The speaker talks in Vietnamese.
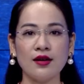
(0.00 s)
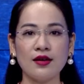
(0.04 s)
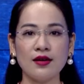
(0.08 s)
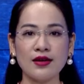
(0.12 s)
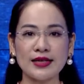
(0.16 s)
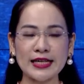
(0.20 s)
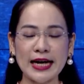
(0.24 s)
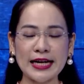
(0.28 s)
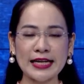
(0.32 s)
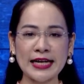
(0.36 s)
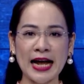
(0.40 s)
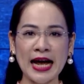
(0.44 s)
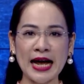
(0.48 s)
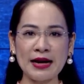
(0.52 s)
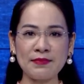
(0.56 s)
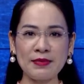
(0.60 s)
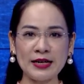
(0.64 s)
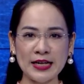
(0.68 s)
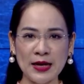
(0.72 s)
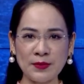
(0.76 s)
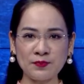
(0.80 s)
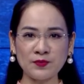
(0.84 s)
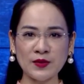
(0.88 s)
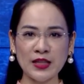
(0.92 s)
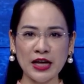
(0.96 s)
Ngày
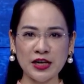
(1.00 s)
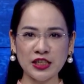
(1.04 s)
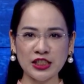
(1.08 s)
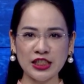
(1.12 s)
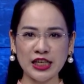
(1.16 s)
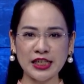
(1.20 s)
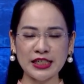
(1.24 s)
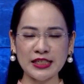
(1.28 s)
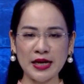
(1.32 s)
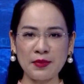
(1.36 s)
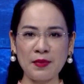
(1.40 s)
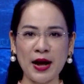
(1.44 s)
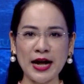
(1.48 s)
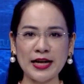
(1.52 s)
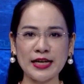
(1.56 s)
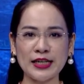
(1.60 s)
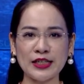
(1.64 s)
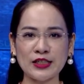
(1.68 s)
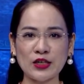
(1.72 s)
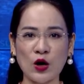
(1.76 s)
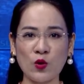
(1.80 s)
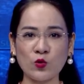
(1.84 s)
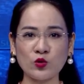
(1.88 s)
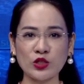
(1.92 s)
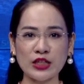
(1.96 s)
25 tháng 9 năm
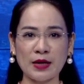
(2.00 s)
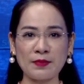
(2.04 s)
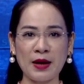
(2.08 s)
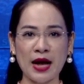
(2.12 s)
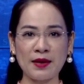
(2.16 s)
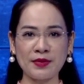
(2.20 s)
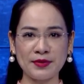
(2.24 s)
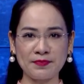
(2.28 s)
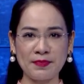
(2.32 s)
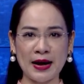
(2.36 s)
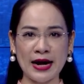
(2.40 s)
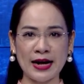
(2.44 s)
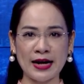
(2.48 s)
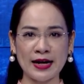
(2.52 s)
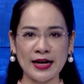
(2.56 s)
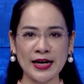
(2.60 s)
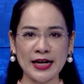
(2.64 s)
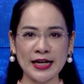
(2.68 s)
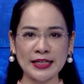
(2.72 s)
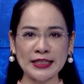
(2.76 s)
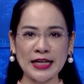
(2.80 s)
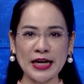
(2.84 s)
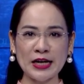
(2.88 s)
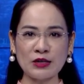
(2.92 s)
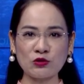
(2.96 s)
2023,
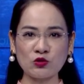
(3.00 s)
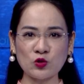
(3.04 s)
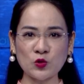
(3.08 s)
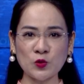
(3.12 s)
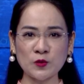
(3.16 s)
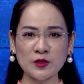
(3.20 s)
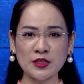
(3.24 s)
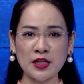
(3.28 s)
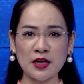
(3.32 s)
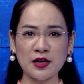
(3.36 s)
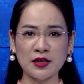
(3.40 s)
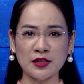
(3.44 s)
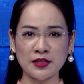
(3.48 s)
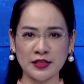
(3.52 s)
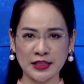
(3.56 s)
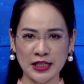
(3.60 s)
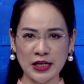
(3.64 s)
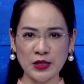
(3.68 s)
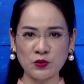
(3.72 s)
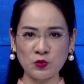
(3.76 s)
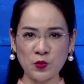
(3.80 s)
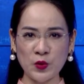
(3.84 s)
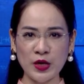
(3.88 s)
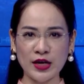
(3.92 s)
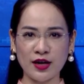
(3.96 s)
tại trụ sở tỉnh
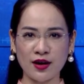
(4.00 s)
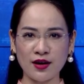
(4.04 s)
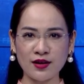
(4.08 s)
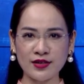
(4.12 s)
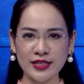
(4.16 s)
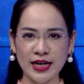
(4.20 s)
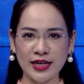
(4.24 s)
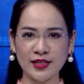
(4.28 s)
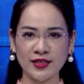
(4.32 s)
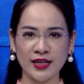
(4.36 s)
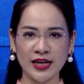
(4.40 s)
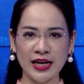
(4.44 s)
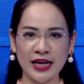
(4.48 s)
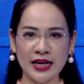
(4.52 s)
ủy Hưng Yên,